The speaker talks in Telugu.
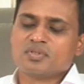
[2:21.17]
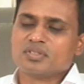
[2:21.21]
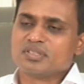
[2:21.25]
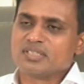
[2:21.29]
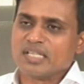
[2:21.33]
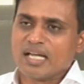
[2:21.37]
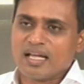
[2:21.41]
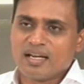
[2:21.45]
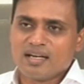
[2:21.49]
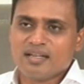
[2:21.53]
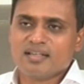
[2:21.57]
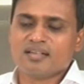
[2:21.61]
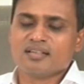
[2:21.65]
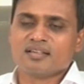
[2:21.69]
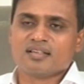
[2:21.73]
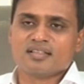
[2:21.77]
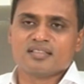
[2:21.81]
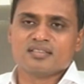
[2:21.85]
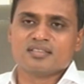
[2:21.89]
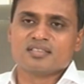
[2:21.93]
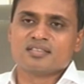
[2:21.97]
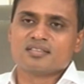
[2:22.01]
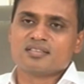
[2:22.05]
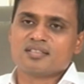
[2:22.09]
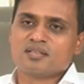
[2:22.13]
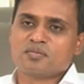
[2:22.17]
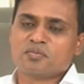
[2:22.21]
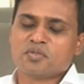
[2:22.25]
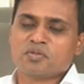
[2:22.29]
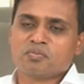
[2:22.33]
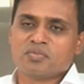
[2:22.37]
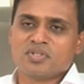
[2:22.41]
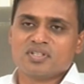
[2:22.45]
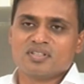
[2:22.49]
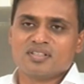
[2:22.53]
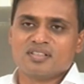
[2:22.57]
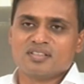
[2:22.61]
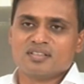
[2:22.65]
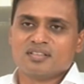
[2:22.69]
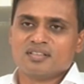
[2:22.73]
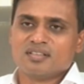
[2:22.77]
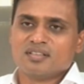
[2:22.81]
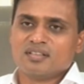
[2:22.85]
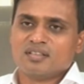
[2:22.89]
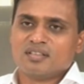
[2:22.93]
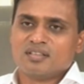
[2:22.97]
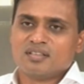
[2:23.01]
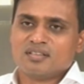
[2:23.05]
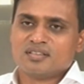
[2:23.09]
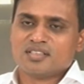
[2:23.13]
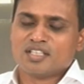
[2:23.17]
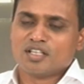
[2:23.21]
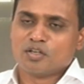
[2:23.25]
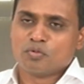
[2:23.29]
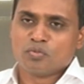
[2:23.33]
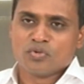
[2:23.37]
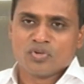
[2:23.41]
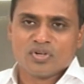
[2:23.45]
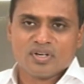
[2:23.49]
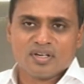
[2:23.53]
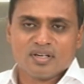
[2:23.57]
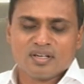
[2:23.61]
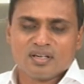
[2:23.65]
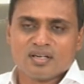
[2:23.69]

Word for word: చాలా ఎంకరేజ్ చేశారు మమ్మల్ని జగన్మోహన్ రెడ్డి